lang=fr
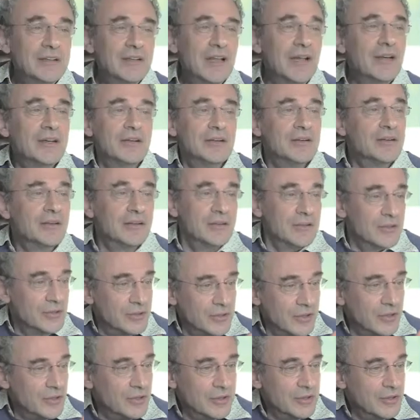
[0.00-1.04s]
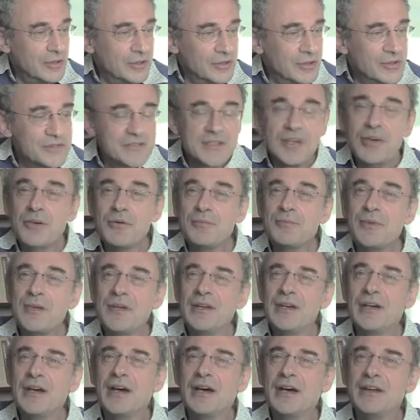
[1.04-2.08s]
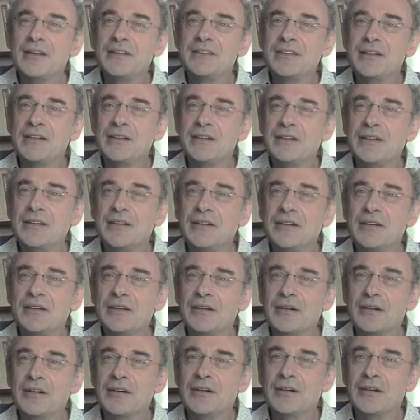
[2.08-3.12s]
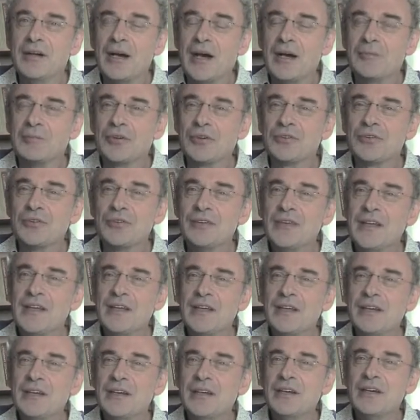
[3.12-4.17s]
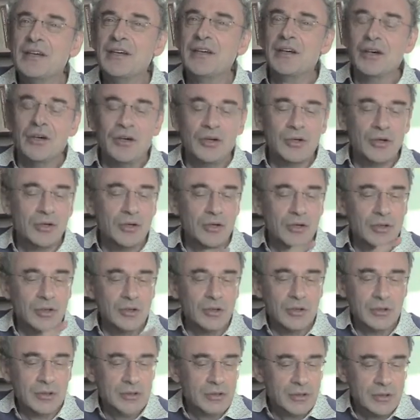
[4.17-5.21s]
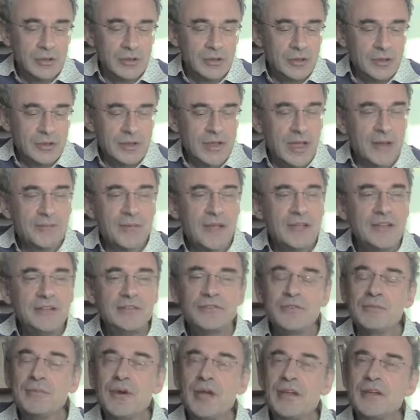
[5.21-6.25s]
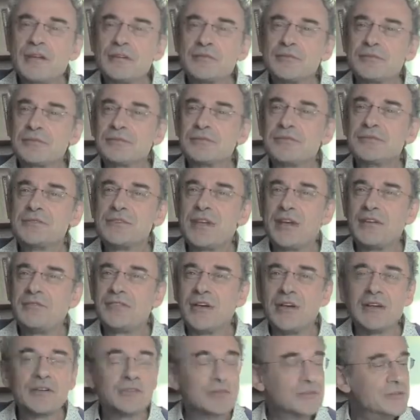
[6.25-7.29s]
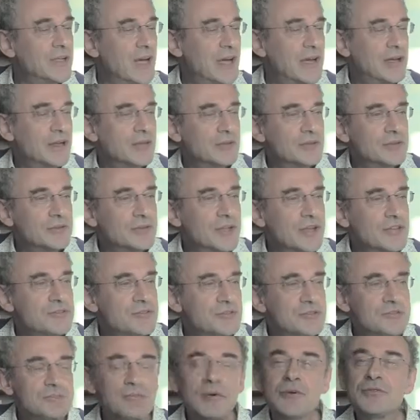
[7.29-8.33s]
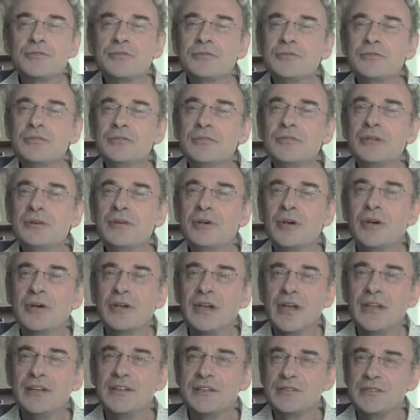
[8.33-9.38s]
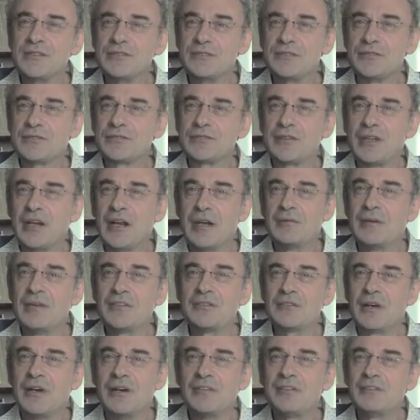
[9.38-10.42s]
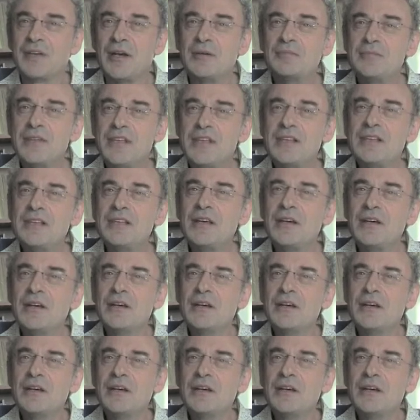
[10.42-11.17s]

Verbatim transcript: Euh, le, CEP a été euh, abandonné. Euh, la manif du mariage surtout, ça fait qu'on a, qu'on a suspendu la décision sur la loi sur la famille.